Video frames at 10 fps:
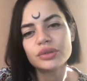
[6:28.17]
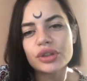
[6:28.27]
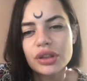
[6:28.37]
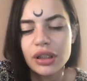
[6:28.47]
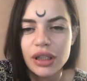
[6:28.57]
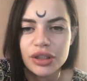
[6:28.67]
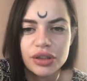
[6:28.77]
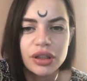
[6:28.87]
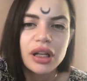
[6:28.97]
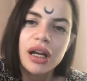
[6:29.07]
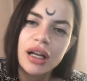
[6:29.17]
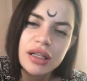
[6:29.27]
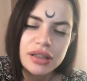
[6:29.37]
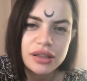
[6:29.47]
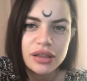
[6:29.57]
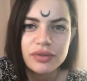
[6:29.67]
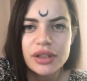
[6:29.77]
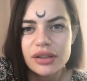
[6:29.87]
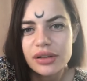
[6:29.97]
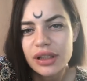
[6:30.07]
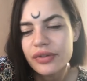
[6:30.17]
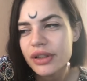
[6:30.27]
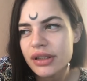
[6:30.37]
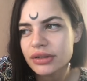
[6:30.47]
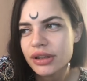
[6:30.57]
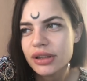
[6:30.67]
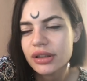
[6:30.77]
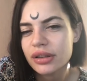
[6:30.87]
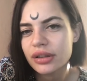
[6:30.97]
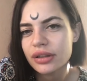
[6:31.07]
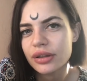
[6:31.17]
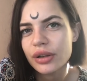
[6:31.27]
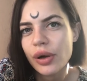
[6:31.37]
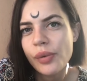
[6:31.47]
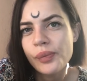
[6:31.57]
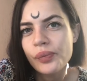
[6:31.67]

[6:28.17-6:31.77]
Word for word: Слушай, Ленчик, какая разница, зависел, завысилась, э,